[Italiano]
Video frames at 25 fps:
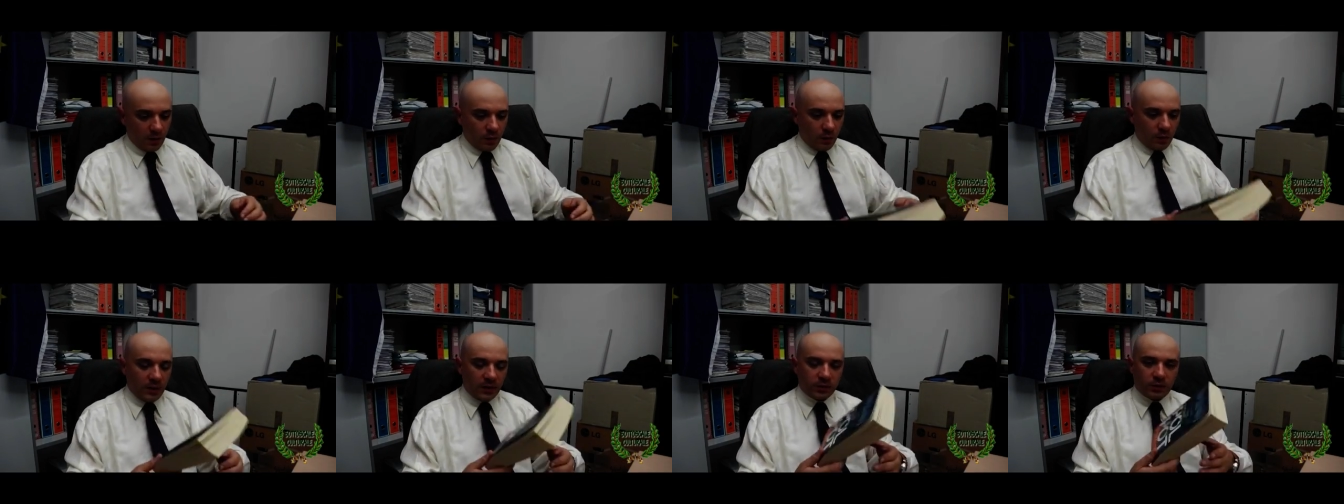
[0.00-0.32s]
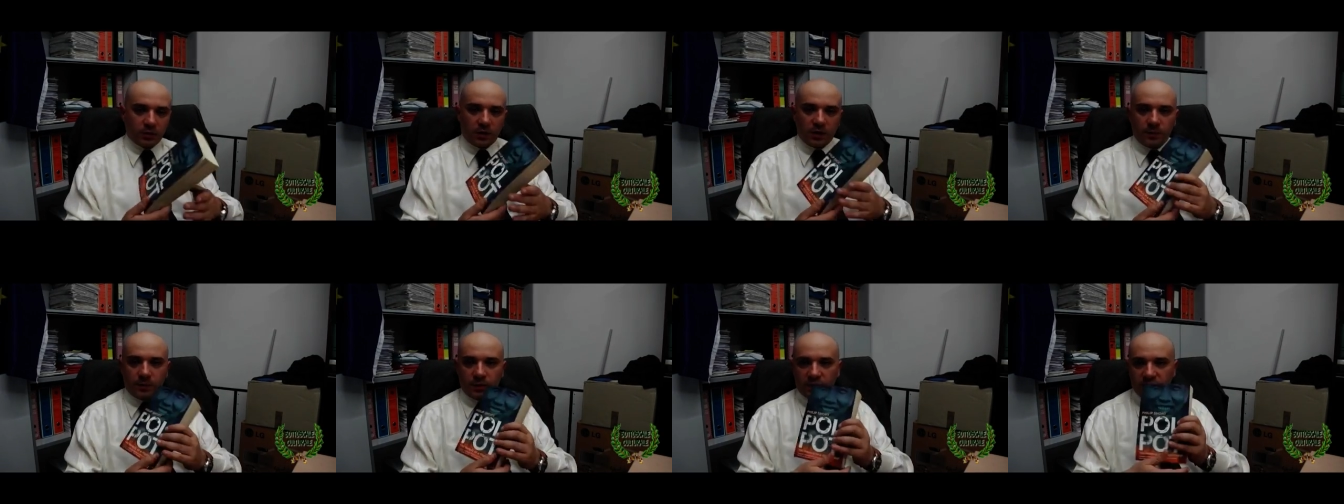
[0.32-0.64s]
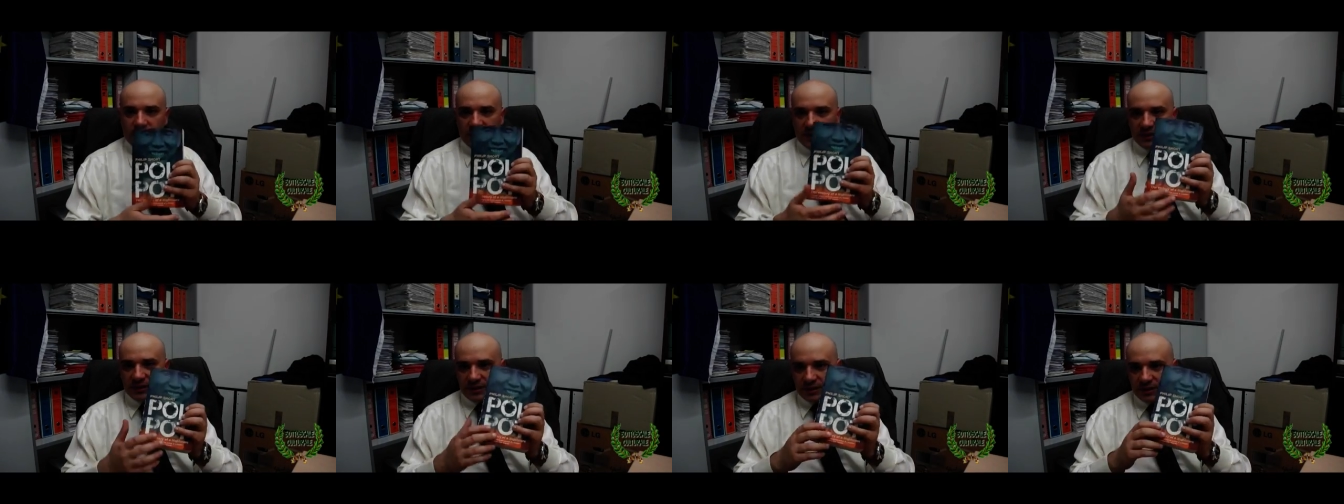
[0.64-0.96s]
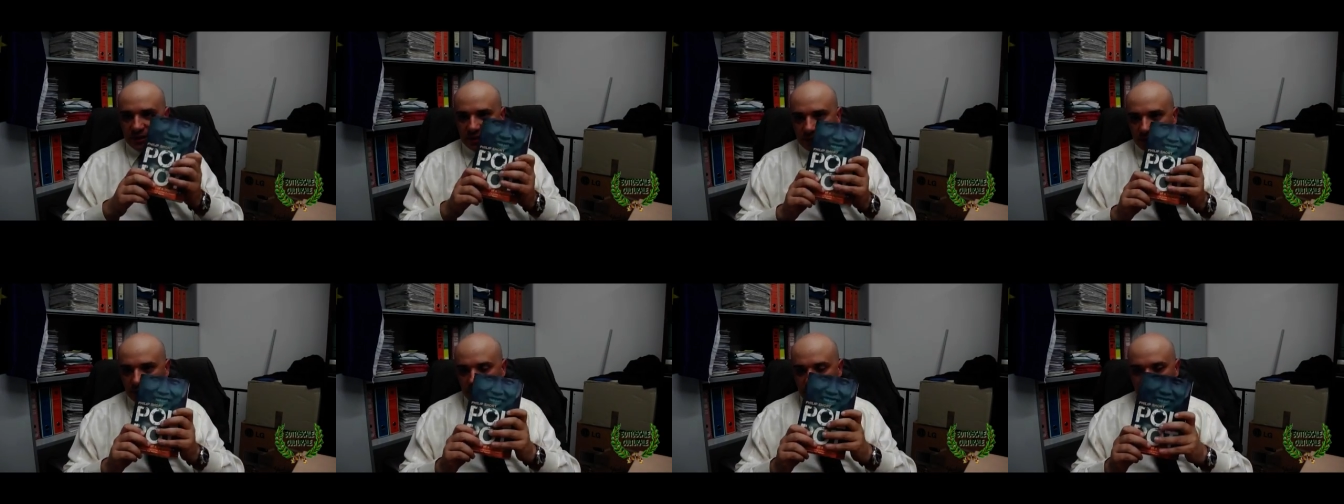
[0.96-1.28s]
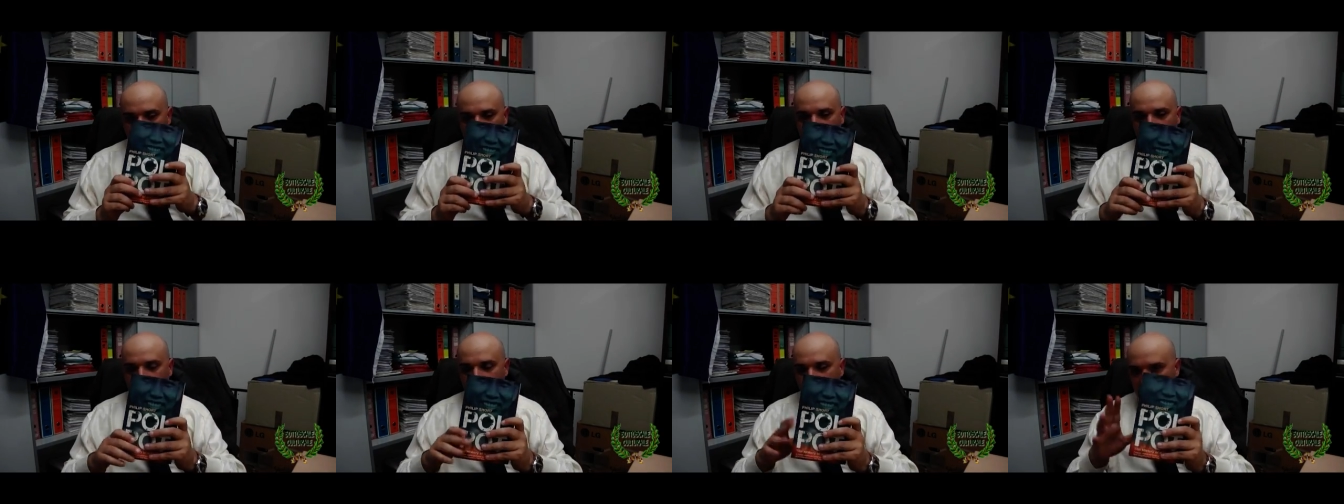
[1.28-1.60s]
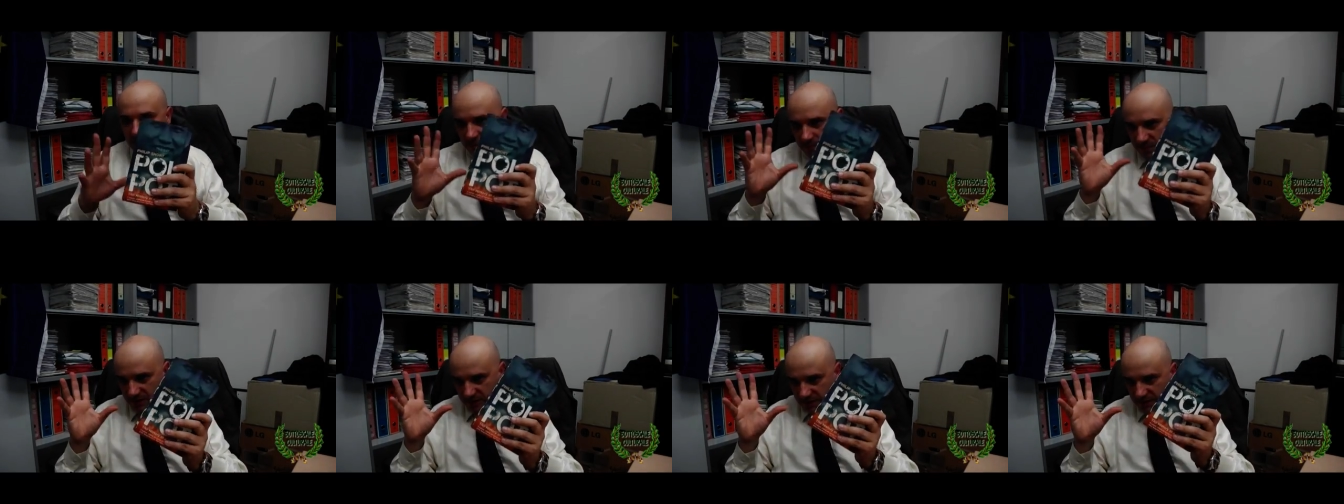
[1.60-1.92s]
un altro libro interessante secondo me anche
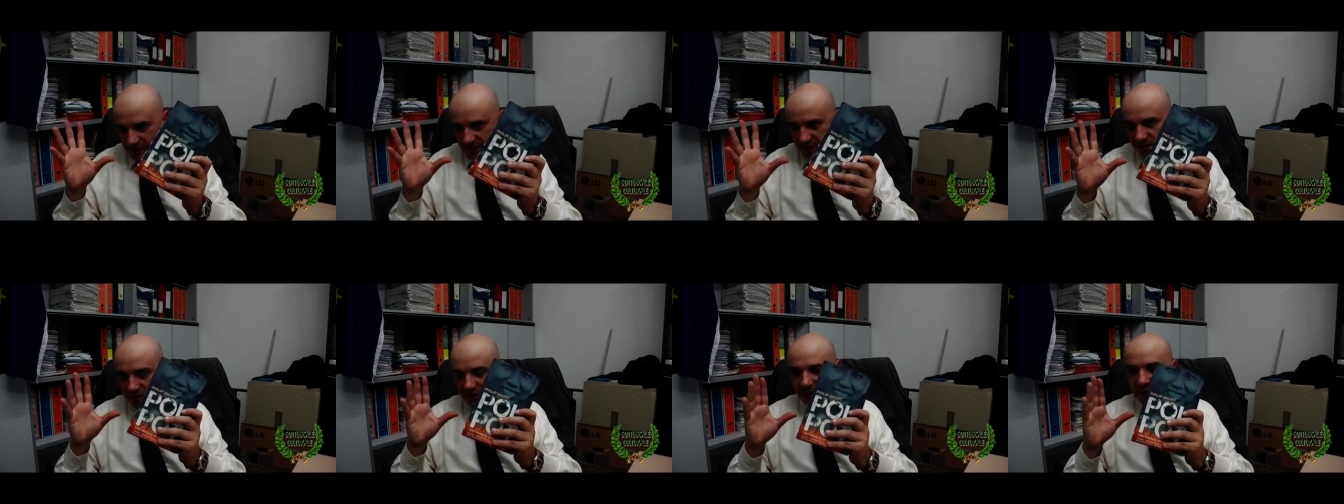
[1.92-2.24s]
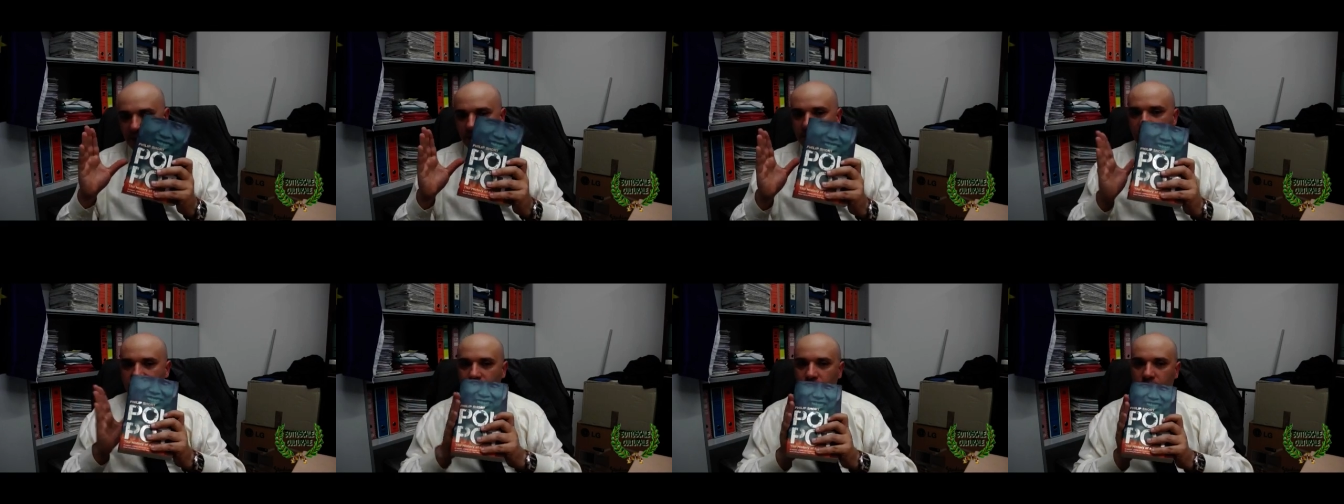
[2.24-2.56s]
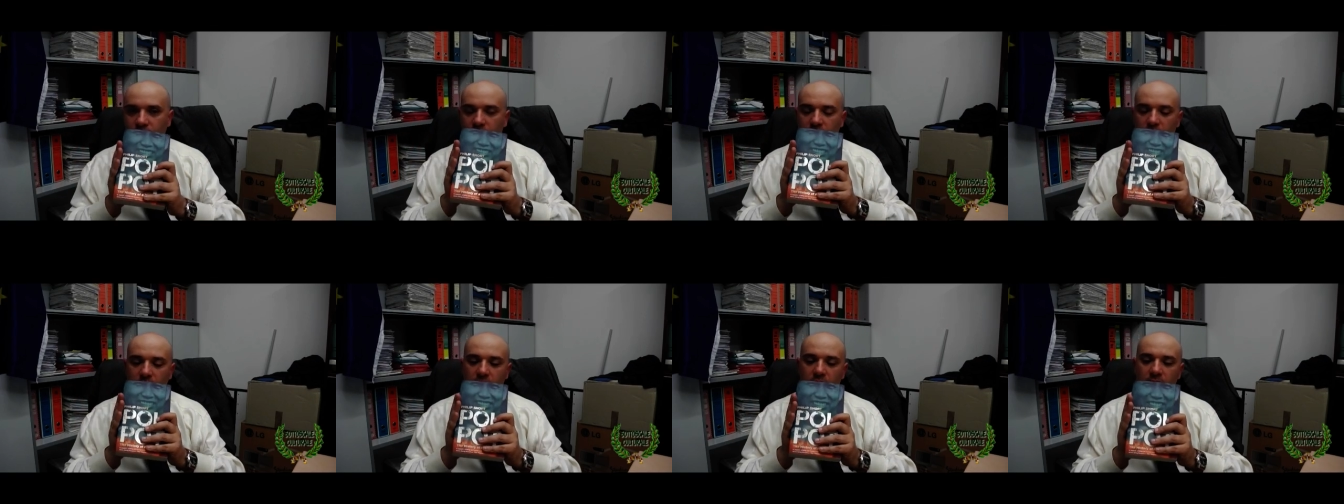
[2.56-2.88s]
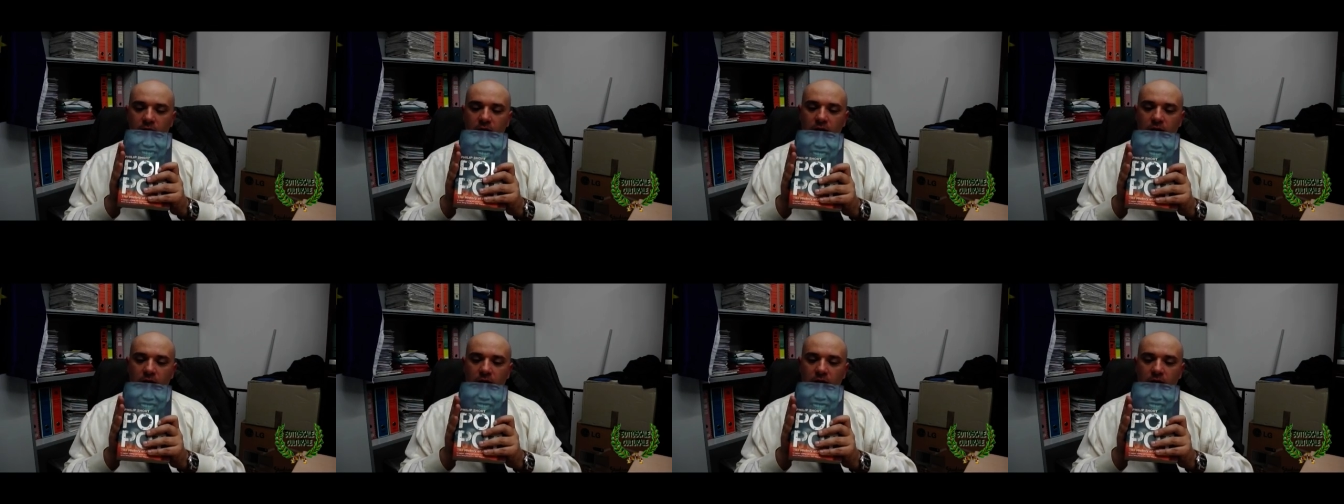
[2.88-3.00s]
se abbastanza diverso